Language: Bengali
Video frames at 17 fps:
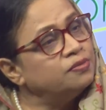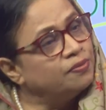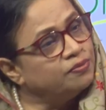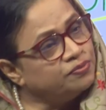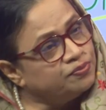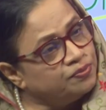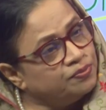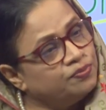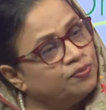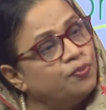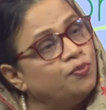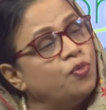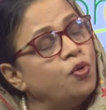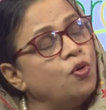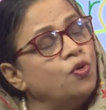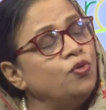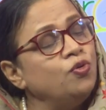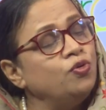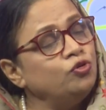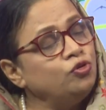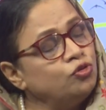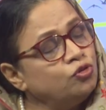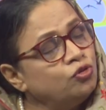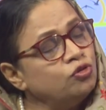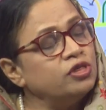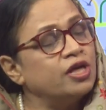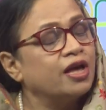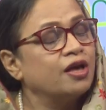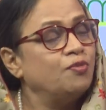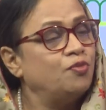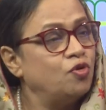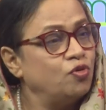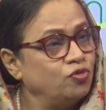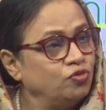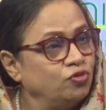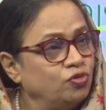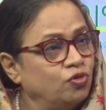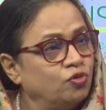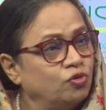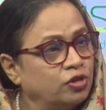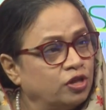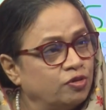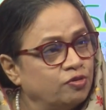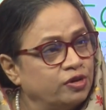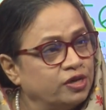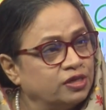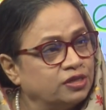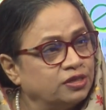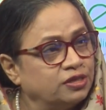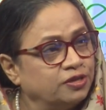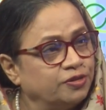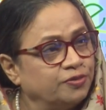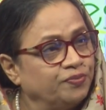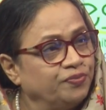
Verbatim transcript: পঙ্গু হয়ে যাওয়া পঙ্গুত্ব তাকে বরণ করতে হয়েছে